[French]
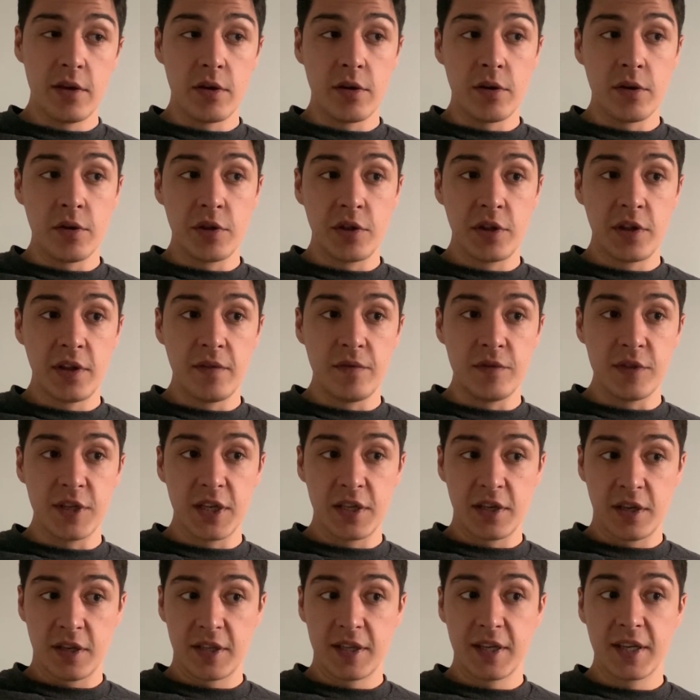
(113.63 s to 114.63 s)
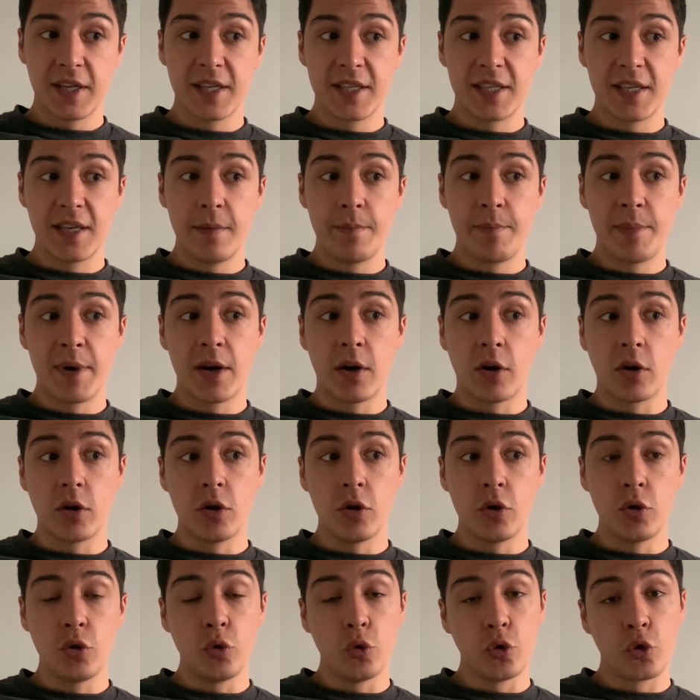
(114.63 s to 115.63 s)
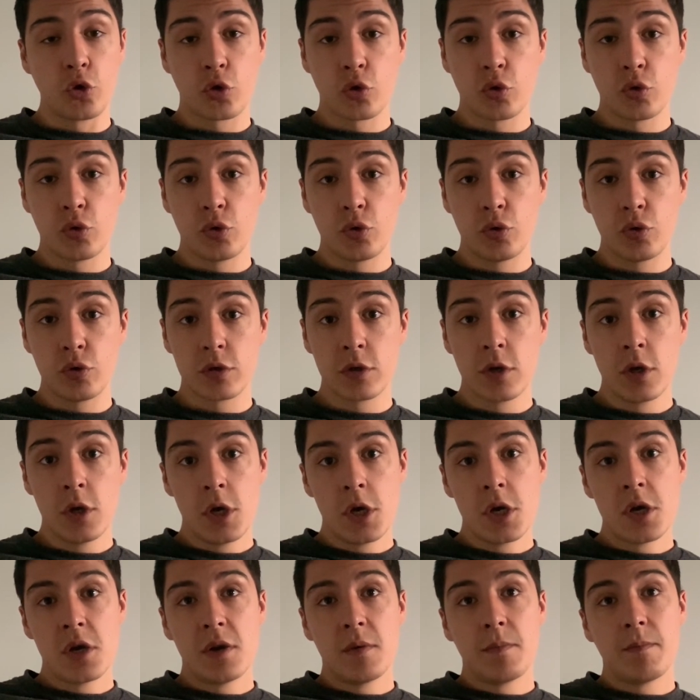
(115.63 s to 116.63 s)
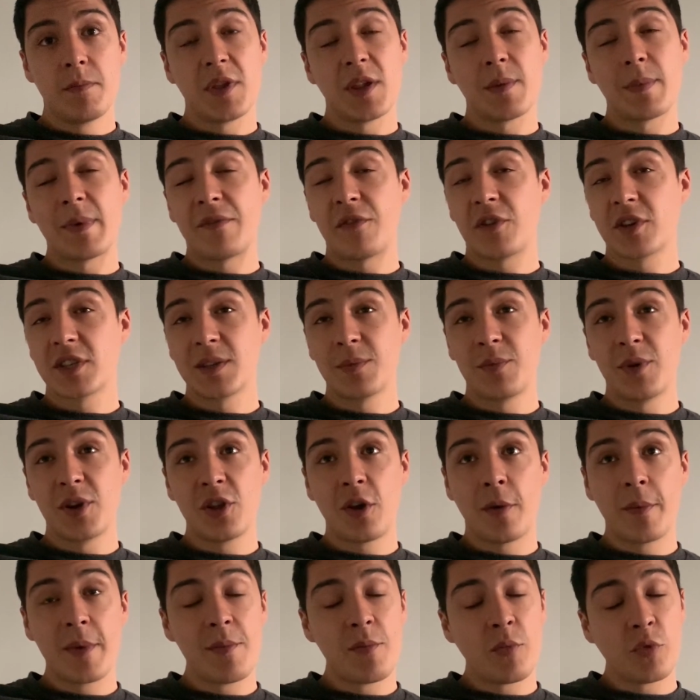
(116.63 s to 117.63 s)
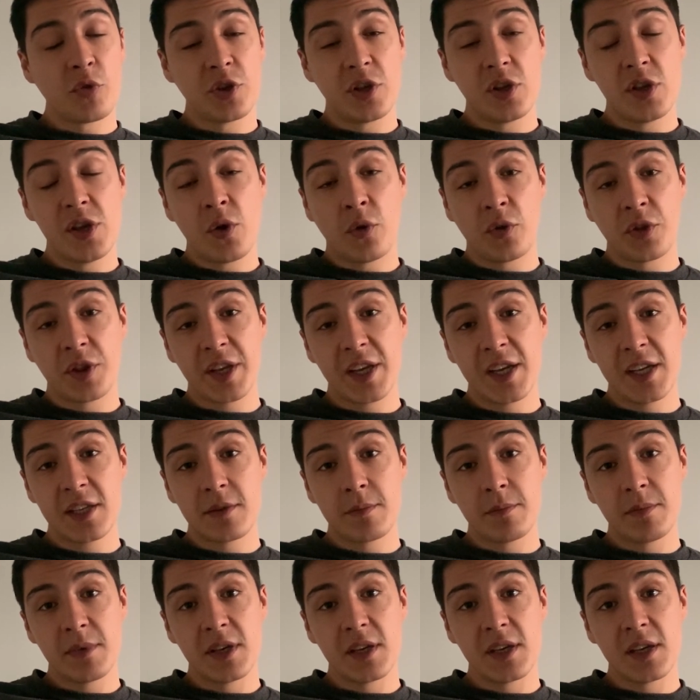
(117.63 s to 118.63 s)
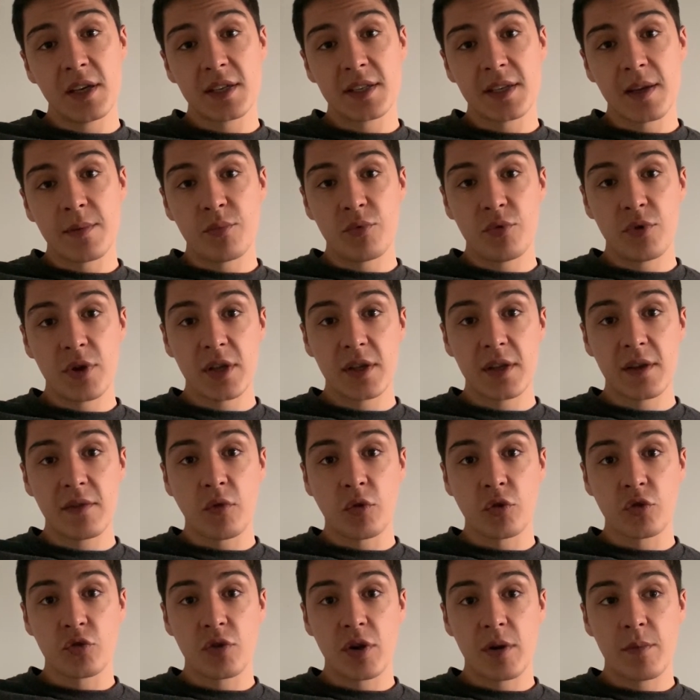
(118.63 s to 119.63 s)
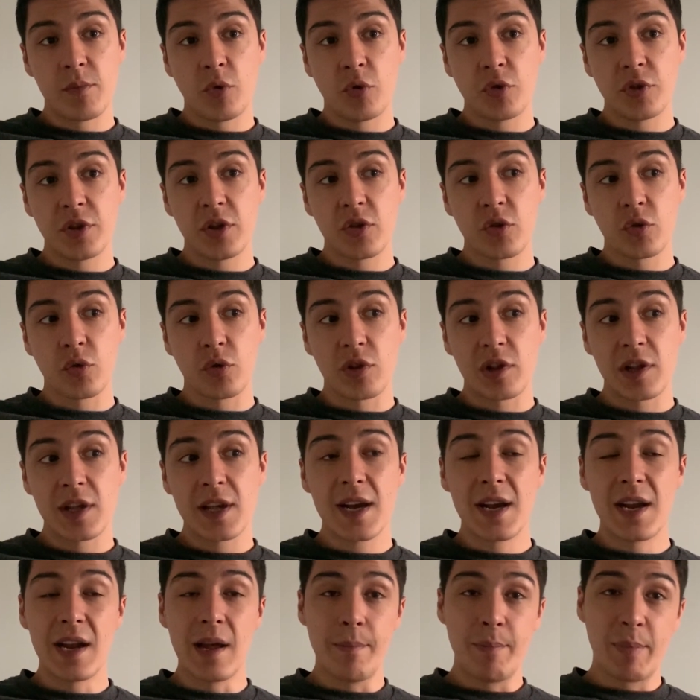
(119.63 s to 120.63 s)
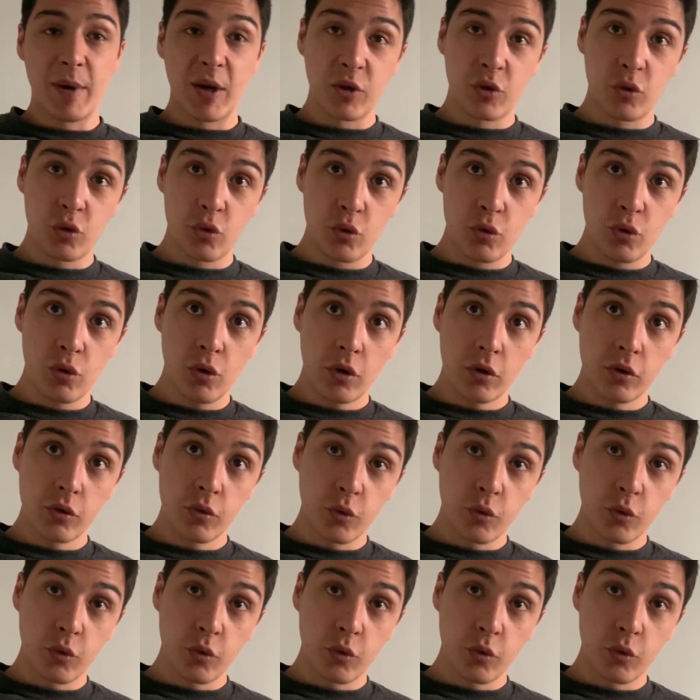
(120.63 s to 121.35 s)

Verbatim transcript: Euh, si vous êtes intéressé par d'autres choses, j'ai pas forcément énormément d'idées en tête, mais ça peut être éventuellement des choses liées à la peinture.